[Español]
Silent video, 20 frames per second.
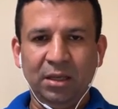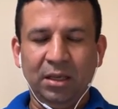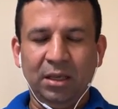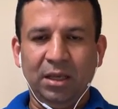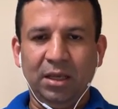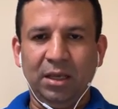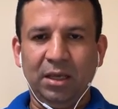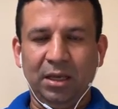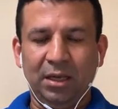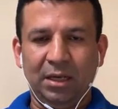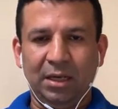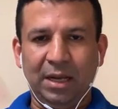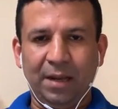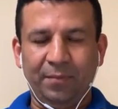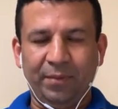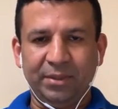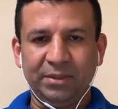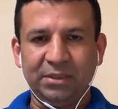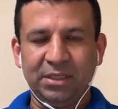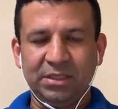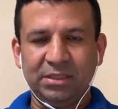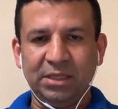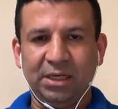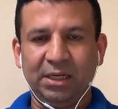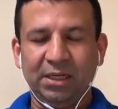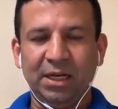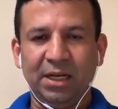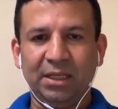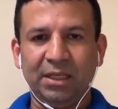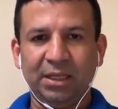eh, la presencia
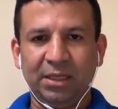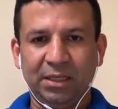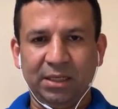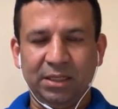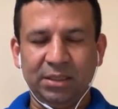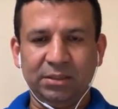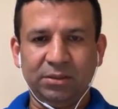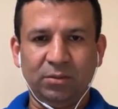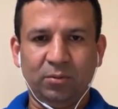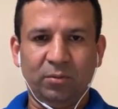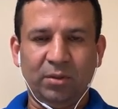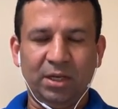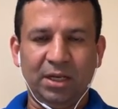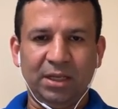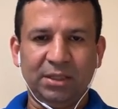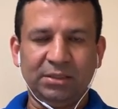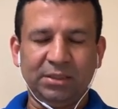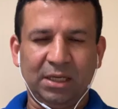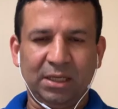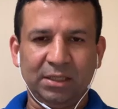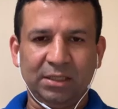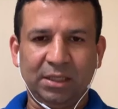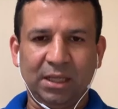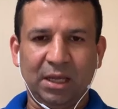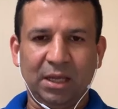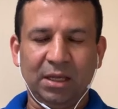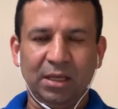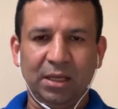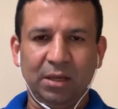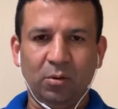real de Cristo en la
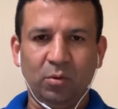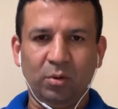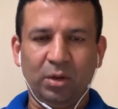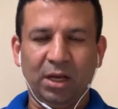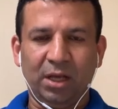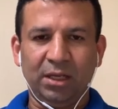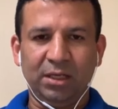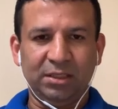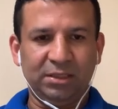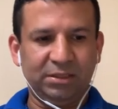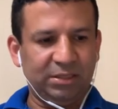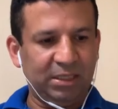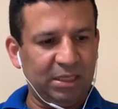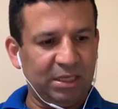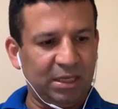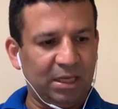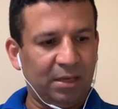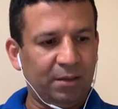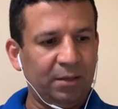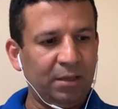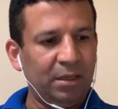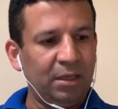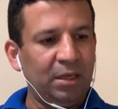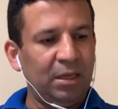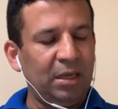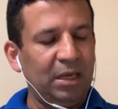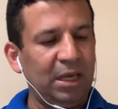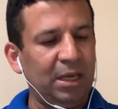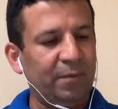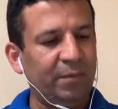Santa Eucaristía.
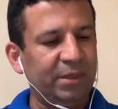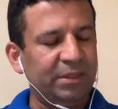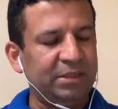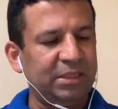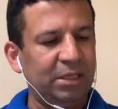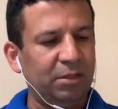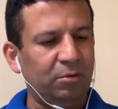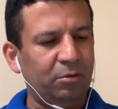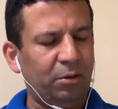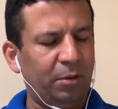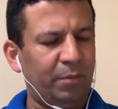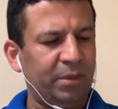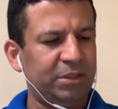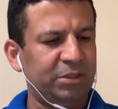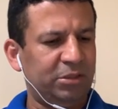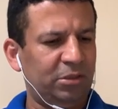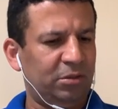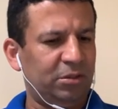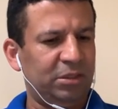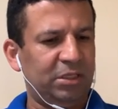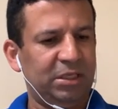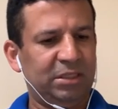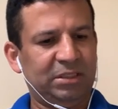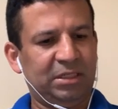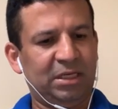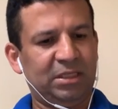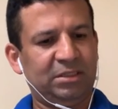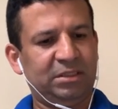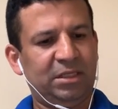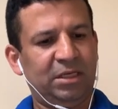El versículo en mención dice
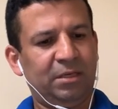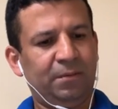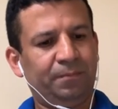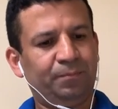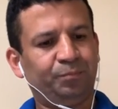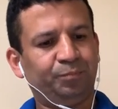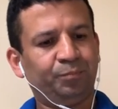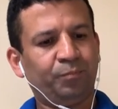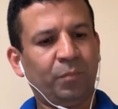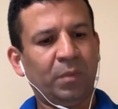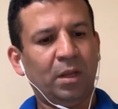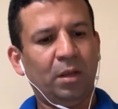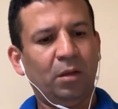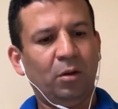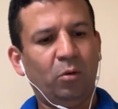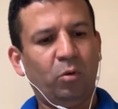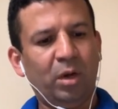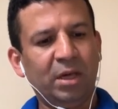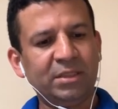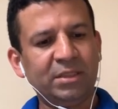así, Juan